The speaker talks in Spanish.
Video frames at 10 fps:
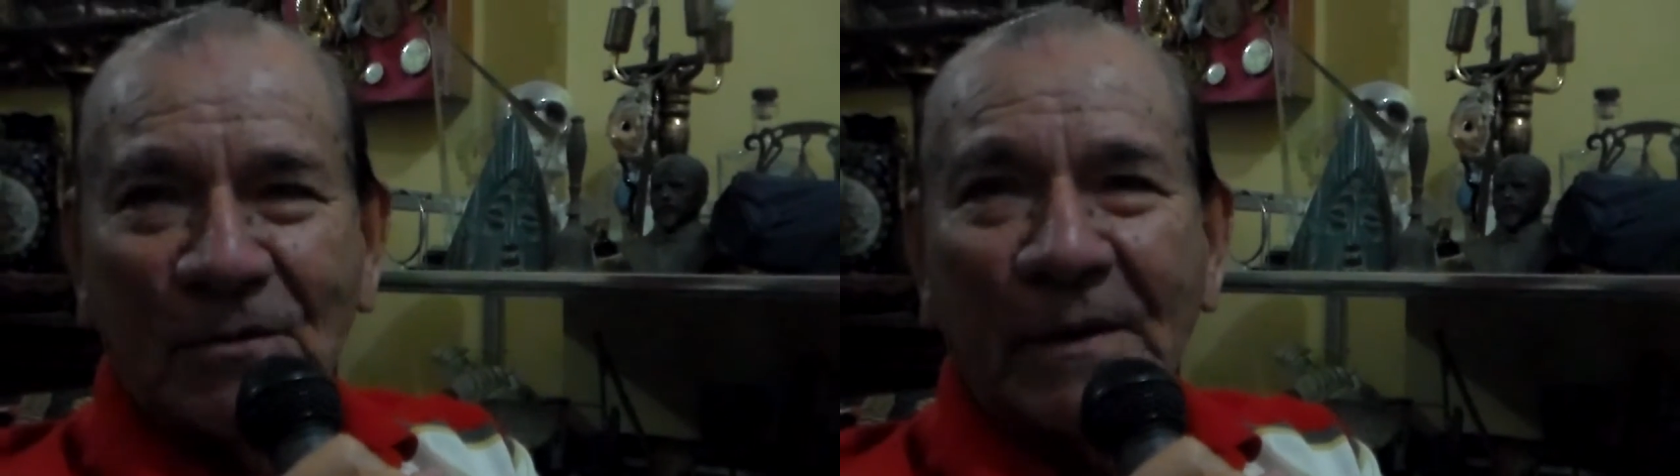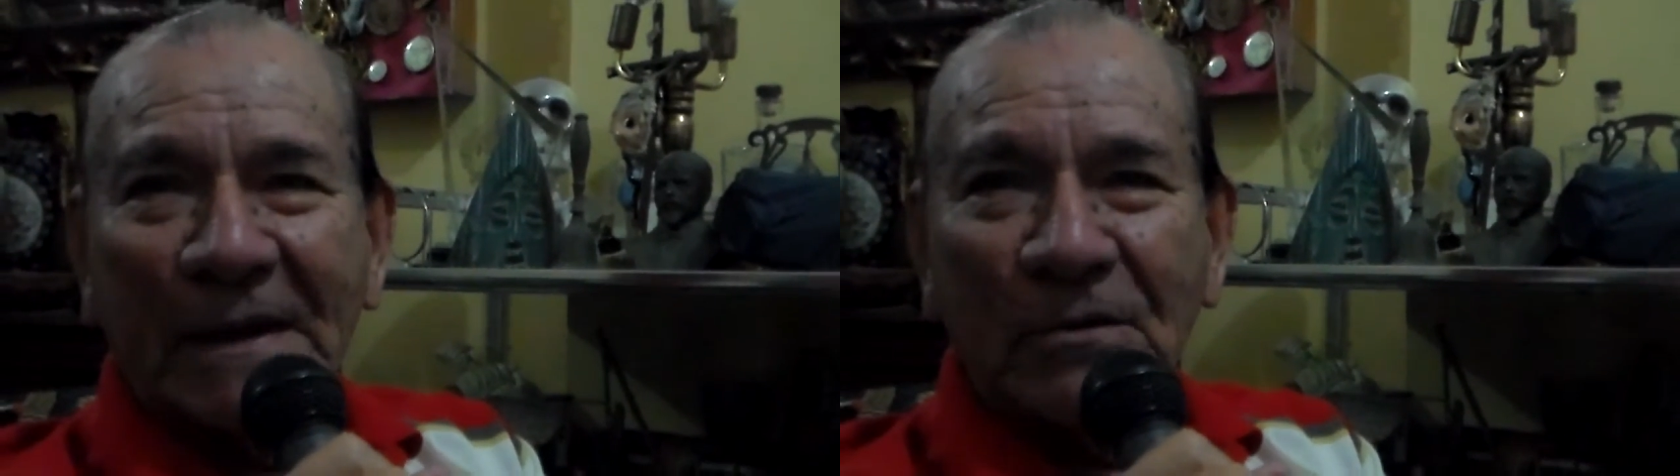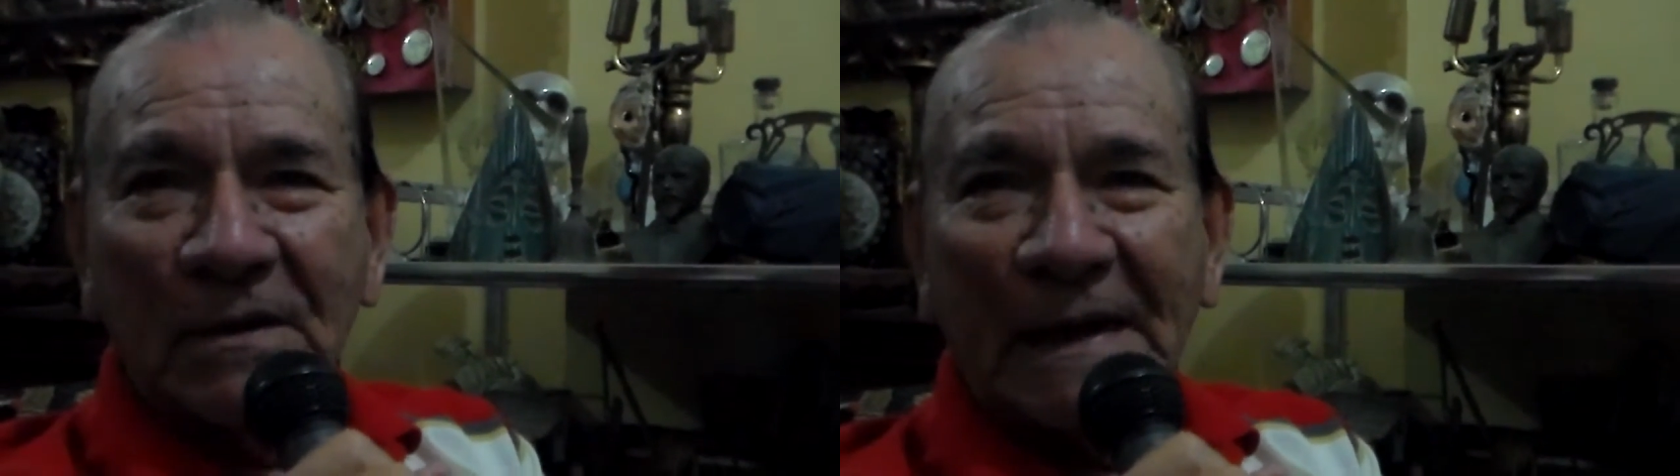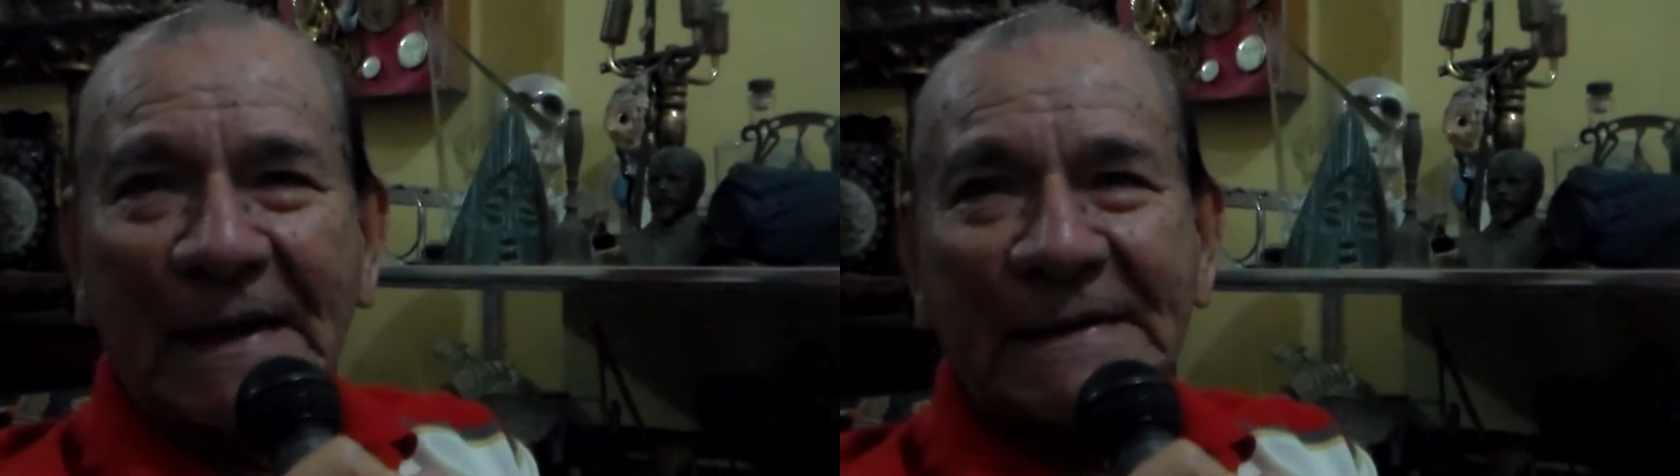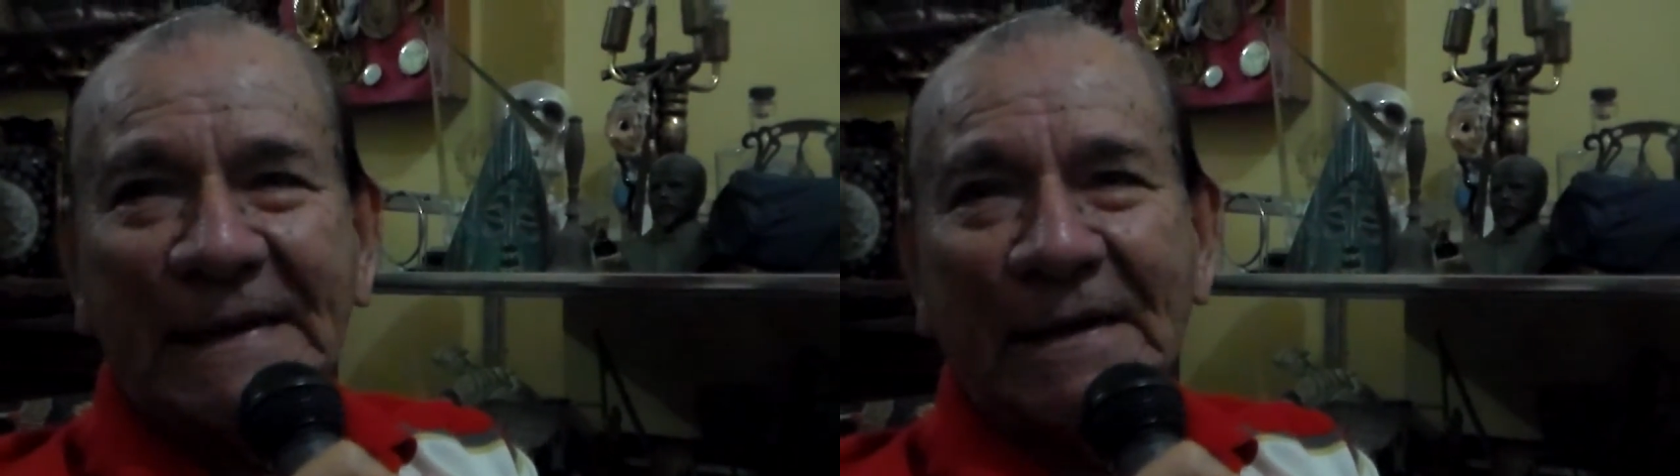no es que yo ya
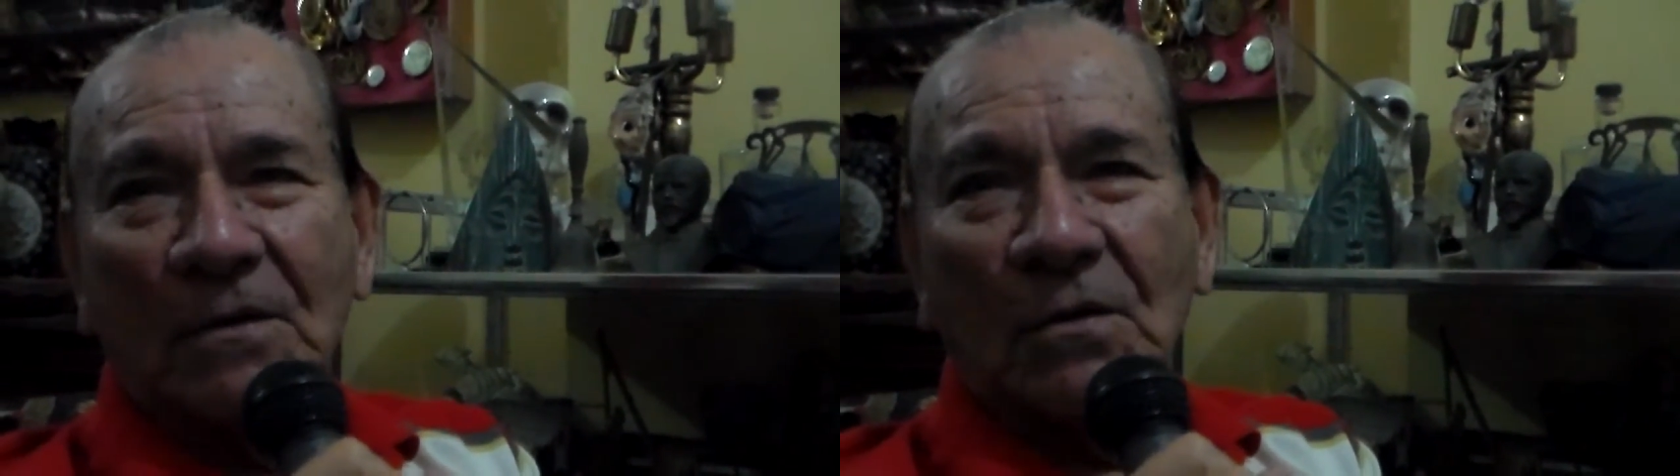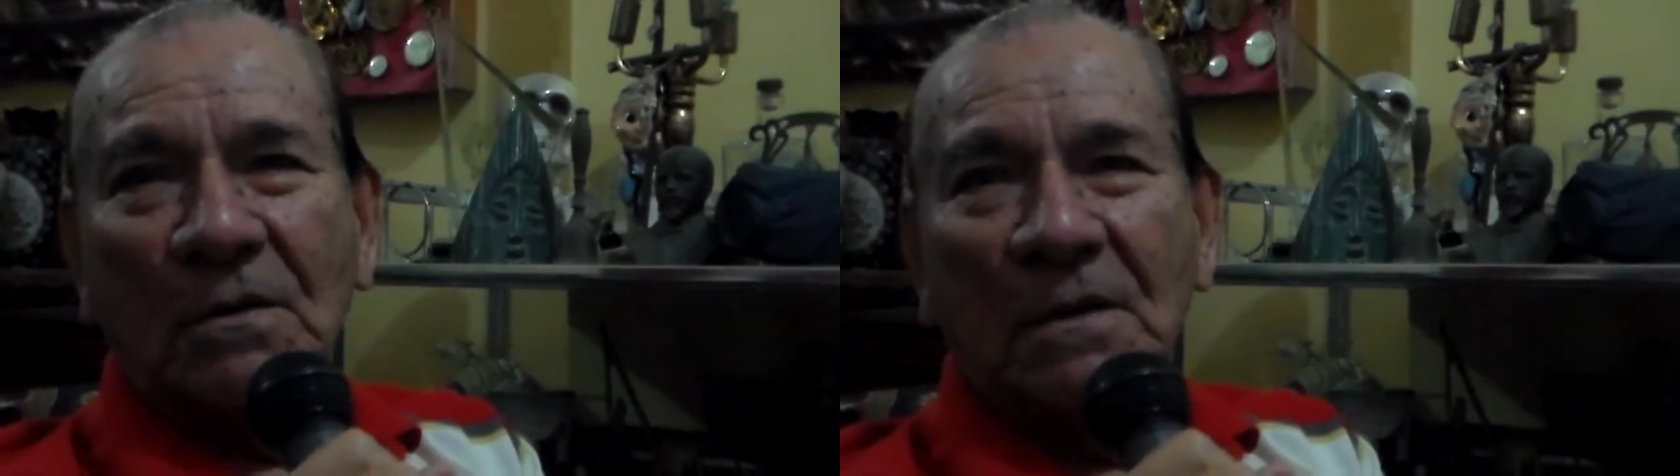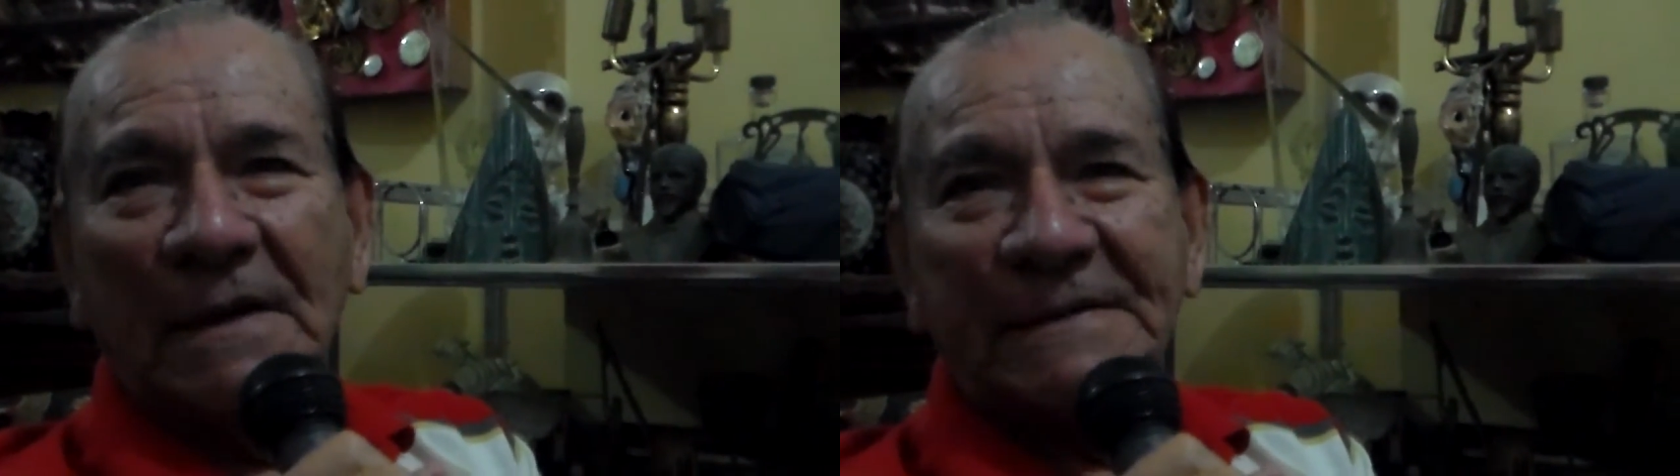la tengo.